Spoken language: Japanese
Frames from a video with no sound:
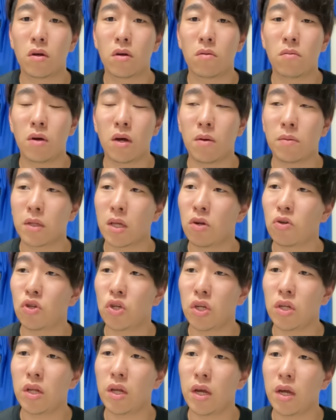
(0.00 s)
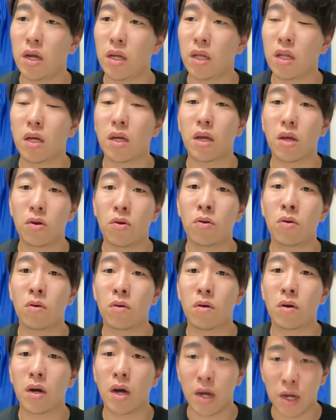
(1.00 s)
まあ、楽しんでいただける
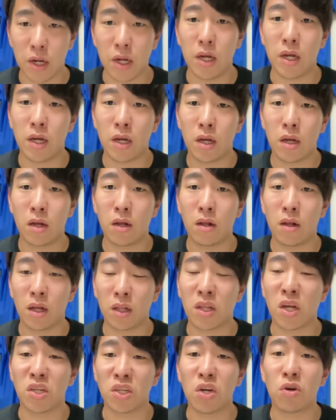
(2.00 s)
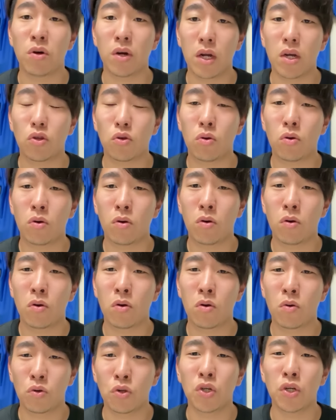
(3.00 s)
回になったんちゃうかなと、
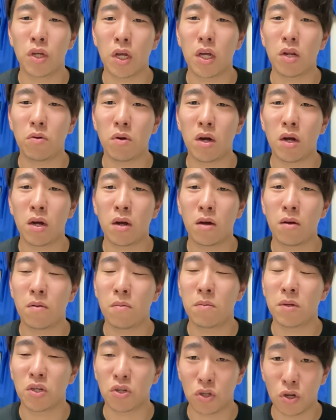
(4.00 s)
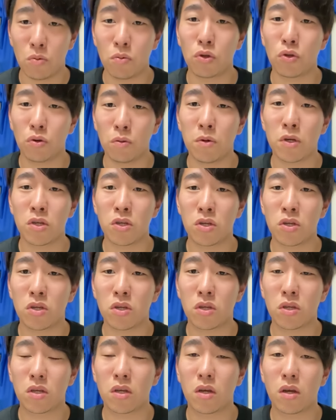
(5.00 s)
個人的にはめちゃくちゃ思っておりま
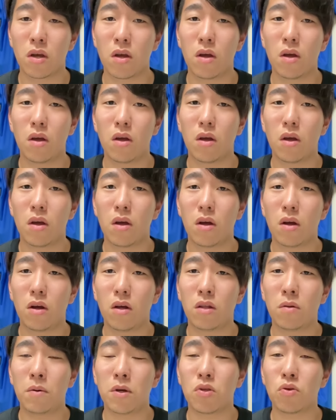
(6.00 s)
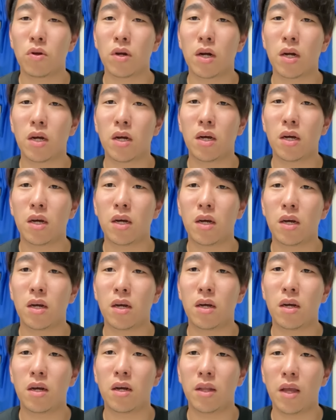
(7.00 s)
す。で、まあ、それか
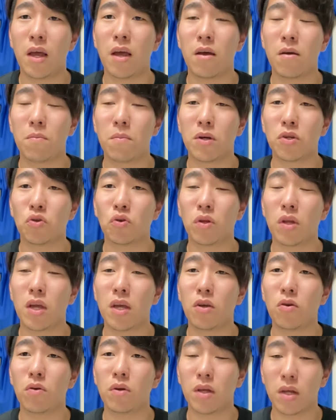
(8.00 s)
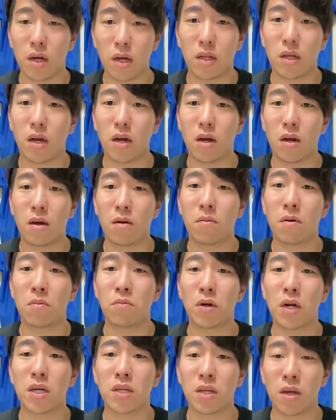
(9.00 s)
らね、場所提供いただいた、まあ、
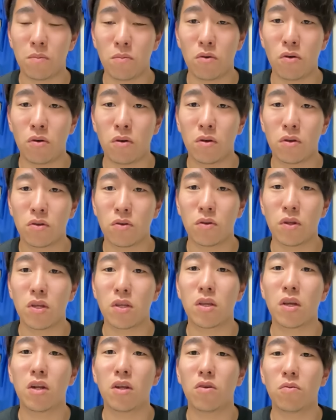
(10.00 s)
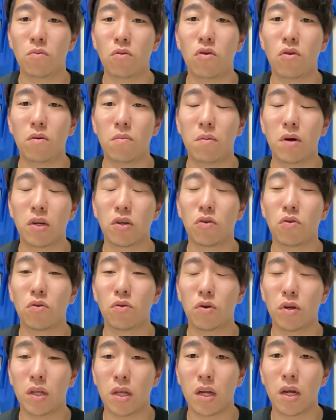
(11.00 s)
ブランさんもそうですけれども、まあ、協
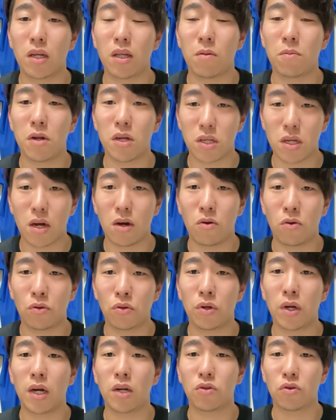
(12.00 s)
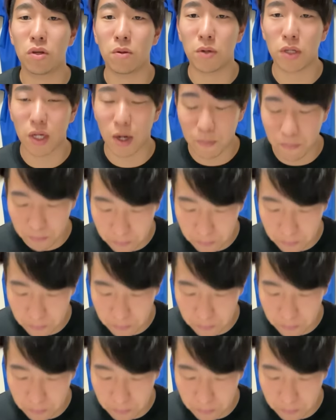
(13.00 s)
力いただいた皆さん、本当にありがとうございました。ま